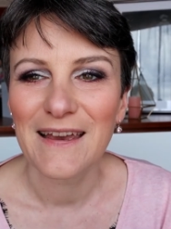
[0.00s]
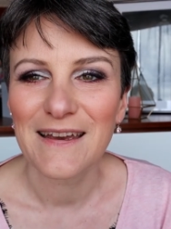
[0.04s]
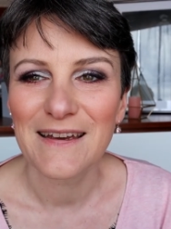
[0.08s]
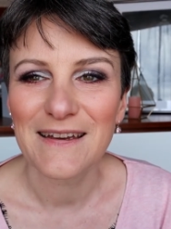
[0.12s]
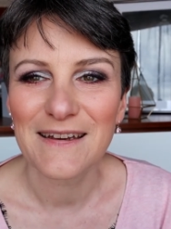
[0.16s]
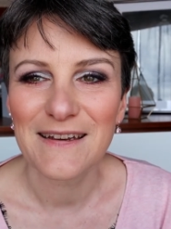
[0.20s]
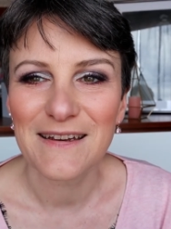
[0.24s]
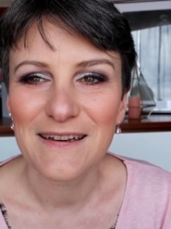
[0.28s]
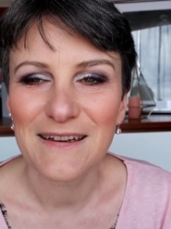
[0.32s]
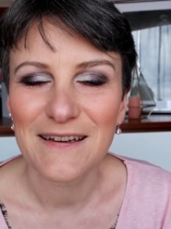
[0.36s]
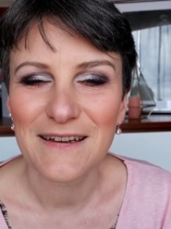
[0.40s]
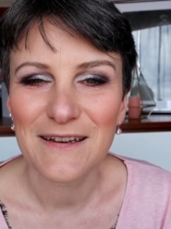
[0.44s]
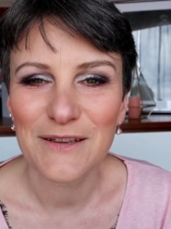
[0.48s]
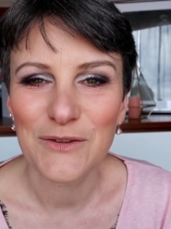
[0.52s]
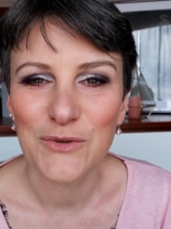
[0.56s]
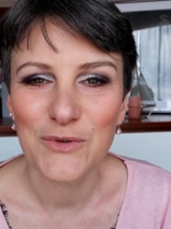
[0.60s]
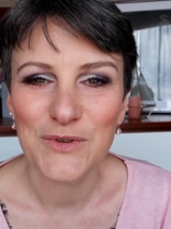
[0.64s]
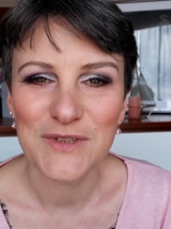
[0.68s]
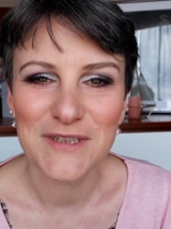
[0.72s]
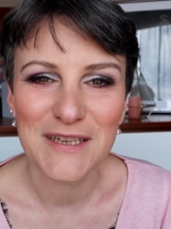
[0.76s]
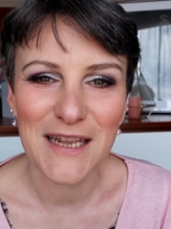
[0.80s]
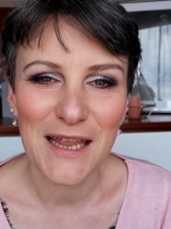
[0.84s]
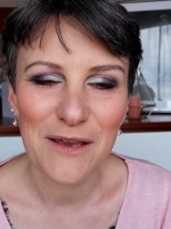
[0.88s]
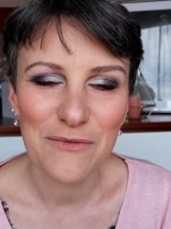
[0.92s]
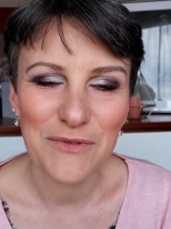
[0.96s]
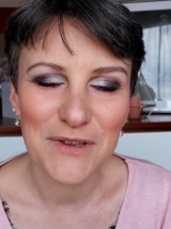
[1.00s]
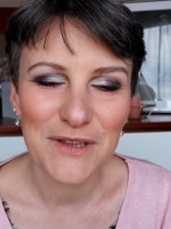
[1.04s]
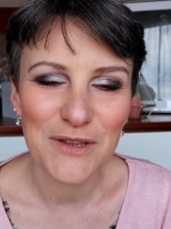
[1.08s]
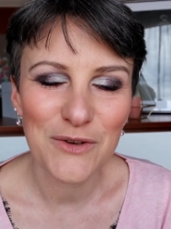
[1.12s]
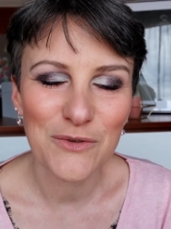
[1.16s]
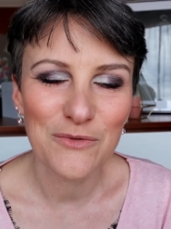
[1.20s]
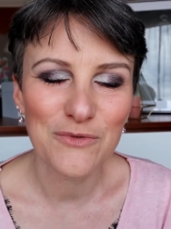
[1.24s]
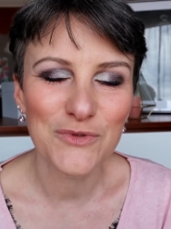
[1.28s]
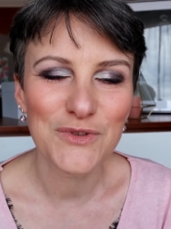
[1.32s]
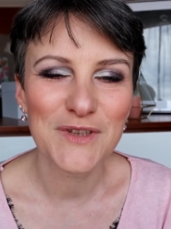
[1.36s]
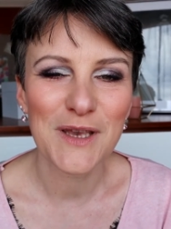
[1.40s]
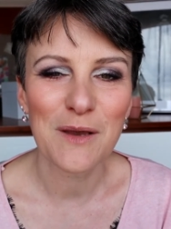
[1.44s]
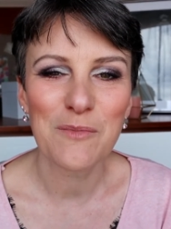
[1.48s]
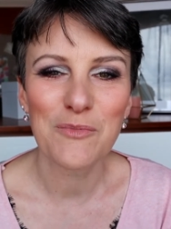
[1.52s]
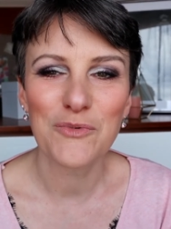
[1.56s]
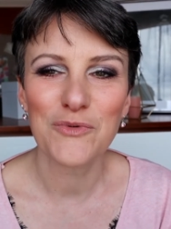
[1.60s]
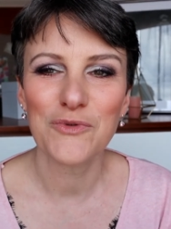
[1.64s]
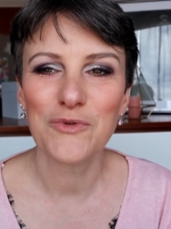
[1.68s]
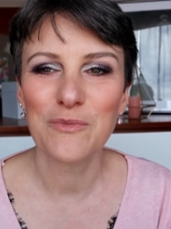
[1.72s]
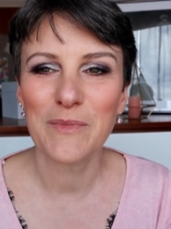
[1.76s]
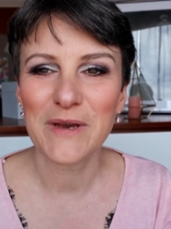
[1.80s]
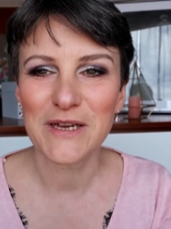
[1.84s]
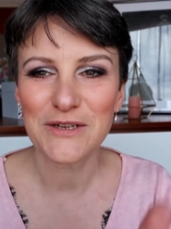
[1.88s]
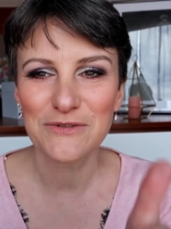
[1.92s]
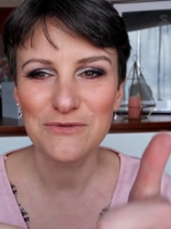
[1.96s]
Euh, donc si la vidéo vous a
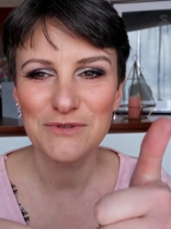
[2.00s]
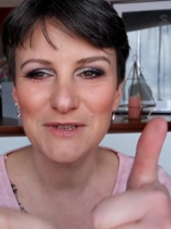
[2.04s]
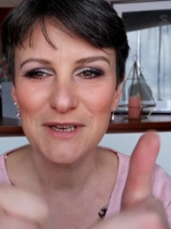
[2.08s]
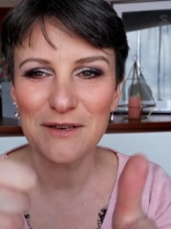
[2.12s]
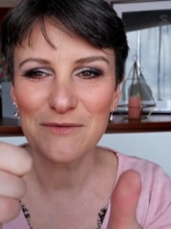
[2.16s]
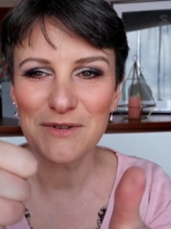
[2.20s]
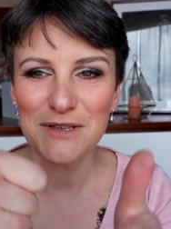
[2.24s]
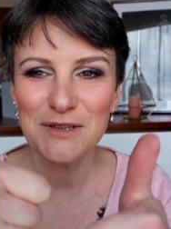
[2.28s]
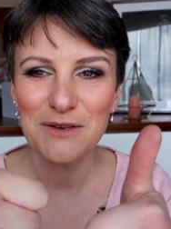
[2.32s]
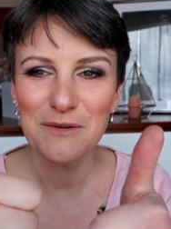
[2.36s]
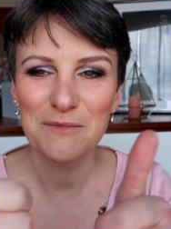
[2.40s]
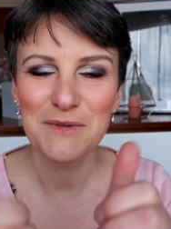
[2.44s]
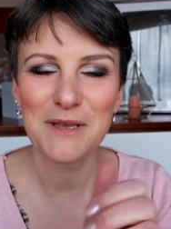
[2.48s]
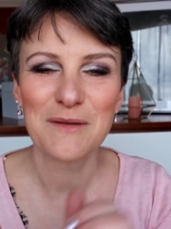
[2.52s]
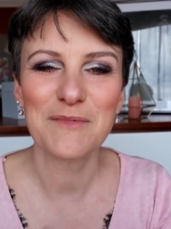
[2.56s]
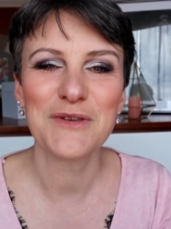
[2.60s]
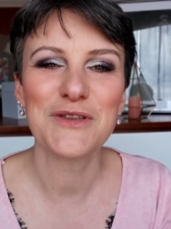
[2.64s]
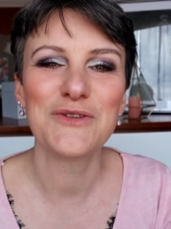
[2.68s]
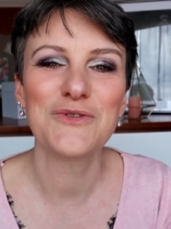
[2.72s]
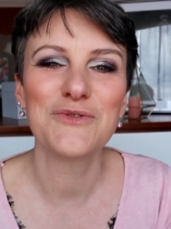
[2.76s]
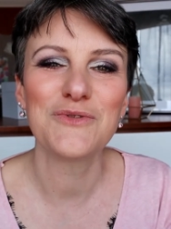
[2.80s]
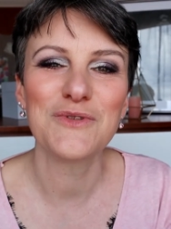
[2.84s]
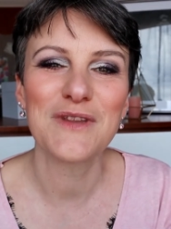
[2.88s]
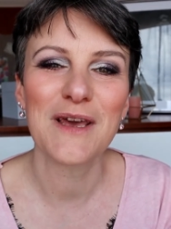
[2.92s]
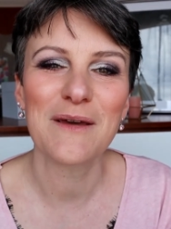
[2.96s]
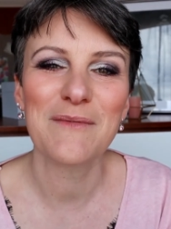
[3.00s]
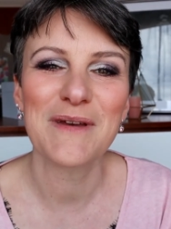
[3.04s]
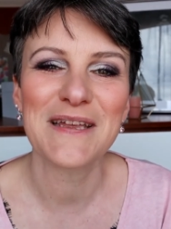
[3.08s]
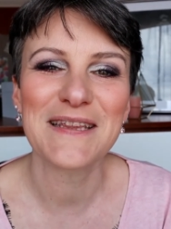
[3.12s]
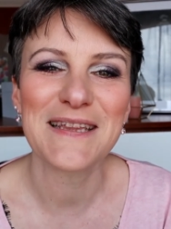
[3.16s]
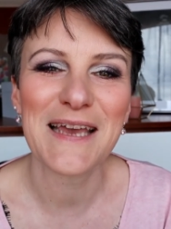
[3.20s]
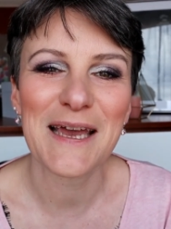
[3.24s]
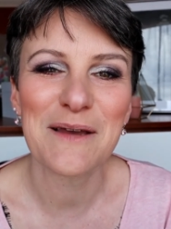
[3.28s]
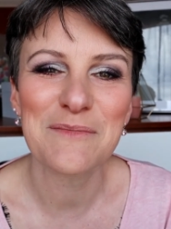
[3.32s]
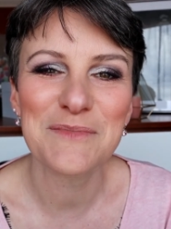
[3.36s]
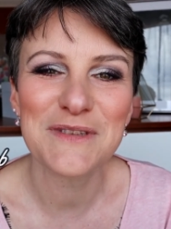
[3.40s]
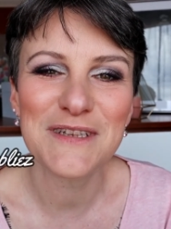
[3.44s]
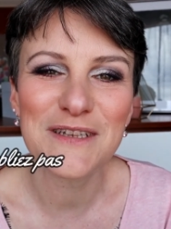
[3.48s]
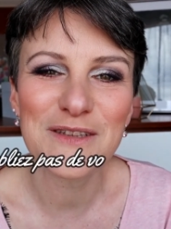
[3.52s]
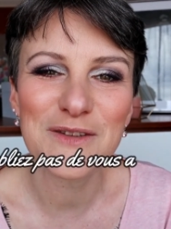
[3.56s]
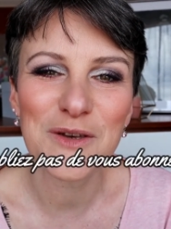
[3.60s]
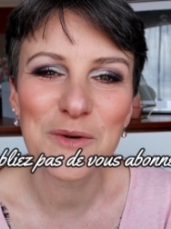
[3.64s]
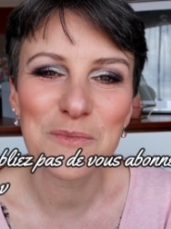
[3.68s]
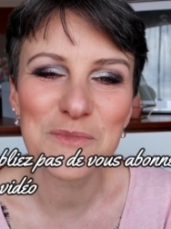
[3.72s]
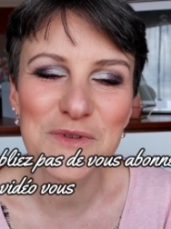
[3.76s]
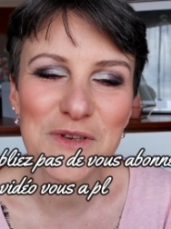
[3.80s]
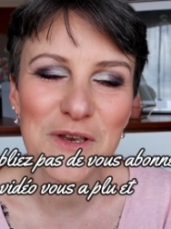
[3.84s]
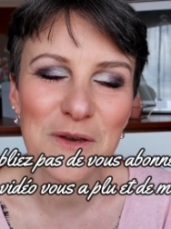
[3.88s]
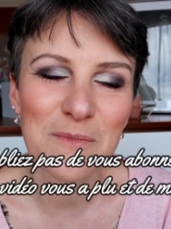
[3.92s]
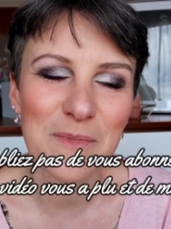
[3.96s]
plu, ben, je vous invite comme d'habitude à mettre un petit
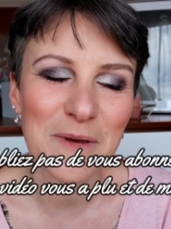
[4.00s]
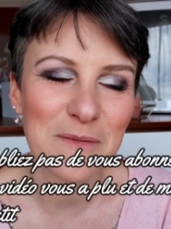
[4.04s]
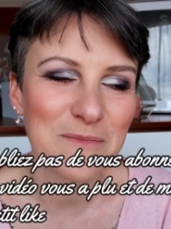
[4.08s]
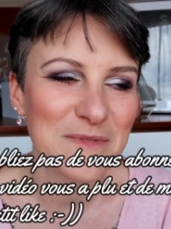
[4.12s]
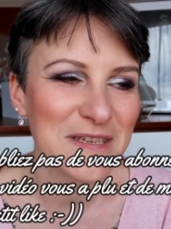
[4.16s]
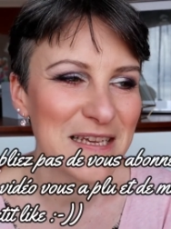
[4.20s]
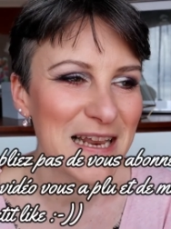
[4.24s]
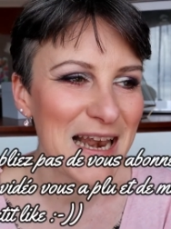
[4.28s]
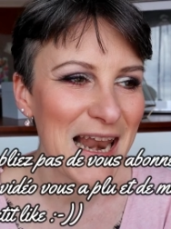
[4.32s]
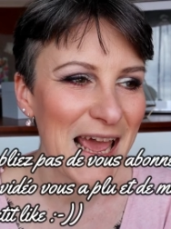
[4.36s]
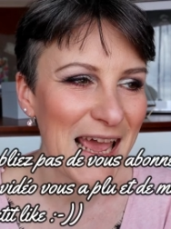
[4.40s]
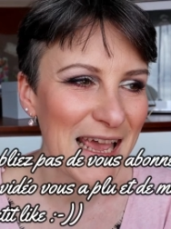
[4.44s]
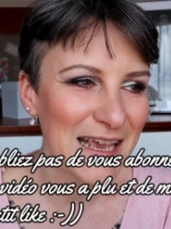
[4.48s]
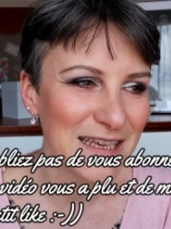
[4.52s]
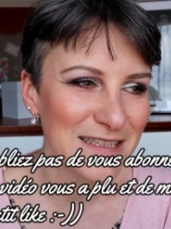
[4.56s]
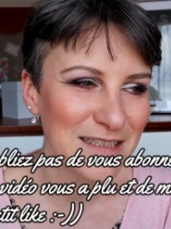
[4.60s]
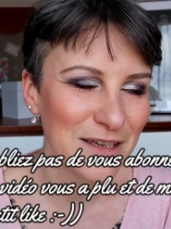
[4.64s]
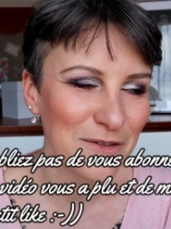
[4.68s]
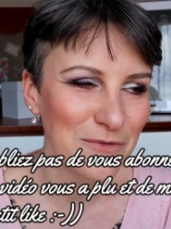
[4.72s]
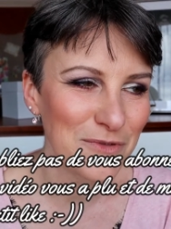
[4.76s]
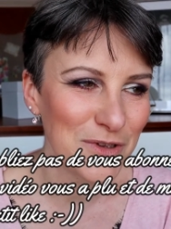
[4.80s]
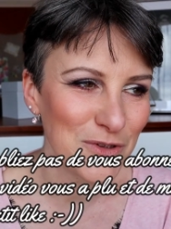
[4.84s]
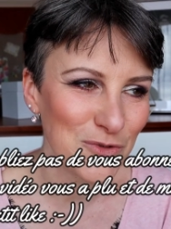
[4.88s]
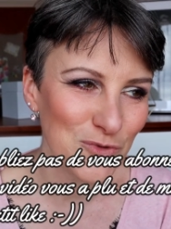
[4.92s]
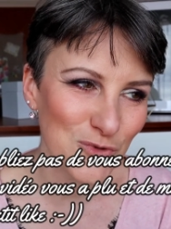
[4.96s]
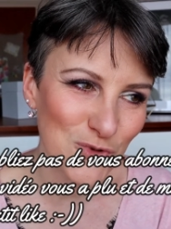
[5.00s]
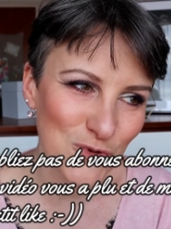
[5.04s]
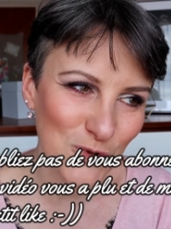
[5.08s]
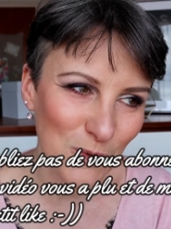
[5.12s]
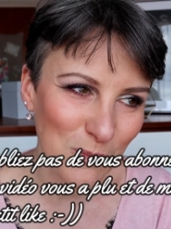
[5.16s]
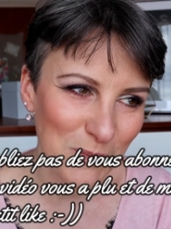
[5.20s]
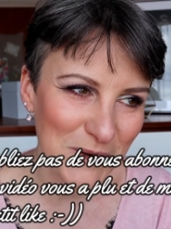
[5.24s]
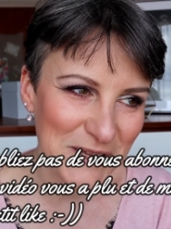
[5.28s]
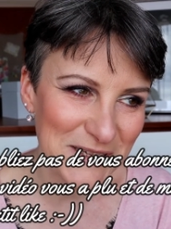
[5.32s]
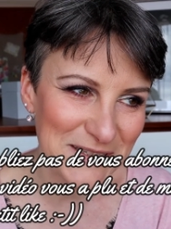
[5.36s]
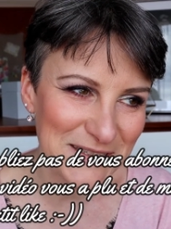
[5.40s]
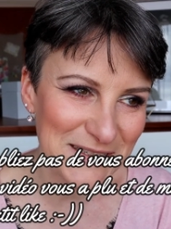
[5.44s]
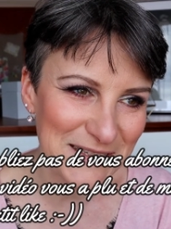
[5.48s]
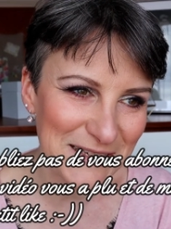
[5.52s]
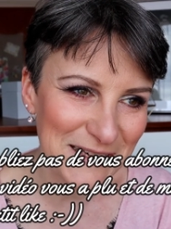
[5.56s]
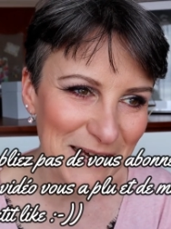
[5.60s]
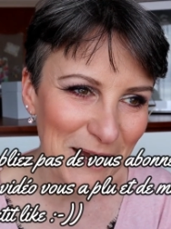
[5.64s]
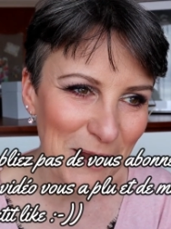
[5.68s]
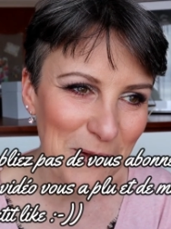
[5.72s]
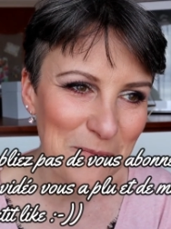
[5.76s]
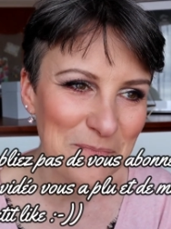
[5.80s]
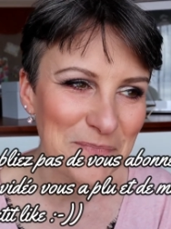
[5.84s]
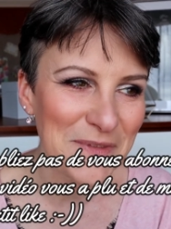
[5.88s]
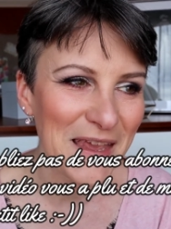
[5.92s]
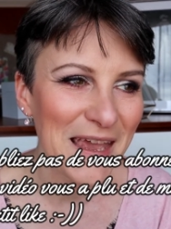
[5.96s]
thumbs up, un petit like, ça fait toujours
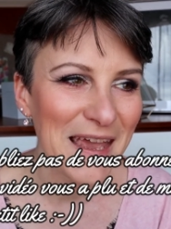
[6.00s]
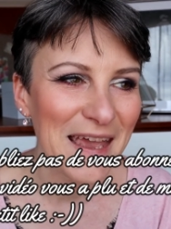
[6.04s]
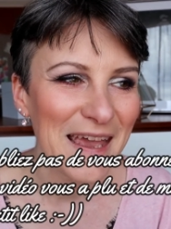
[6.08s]
plaisir.